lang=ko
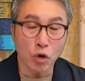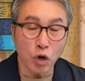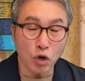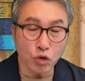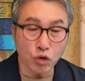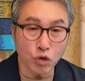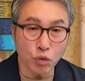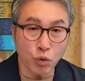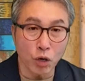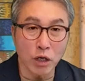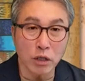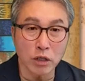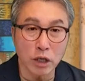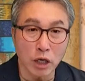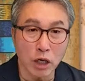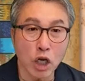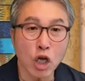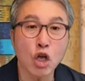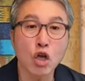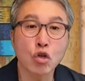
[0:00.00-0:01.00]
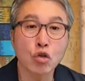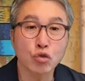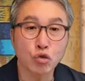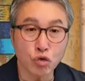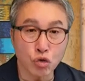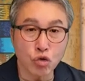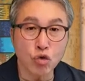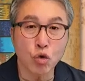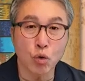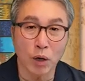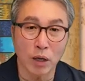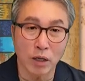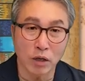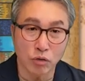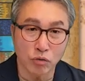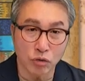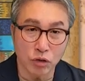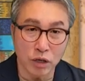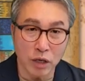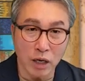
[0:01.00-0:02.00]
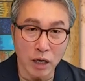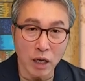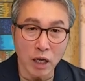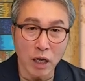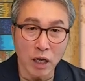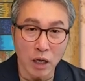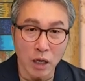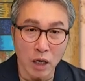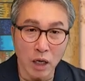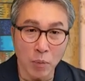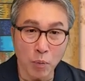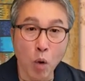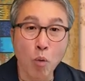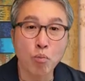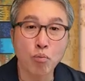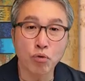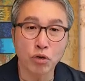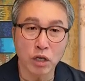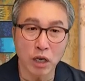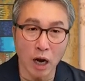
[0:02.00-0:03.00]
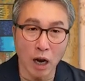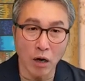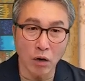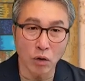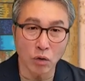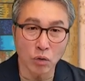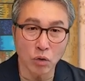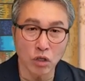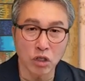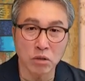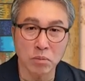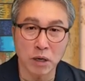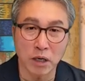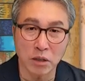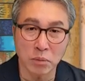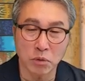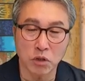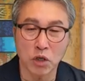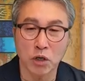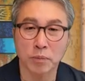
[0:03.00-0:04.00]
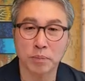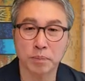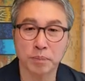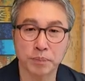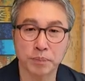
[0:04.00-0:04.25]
것은 굉장히 중요한 우리의 본분이라는 것도 잊지 마십시오.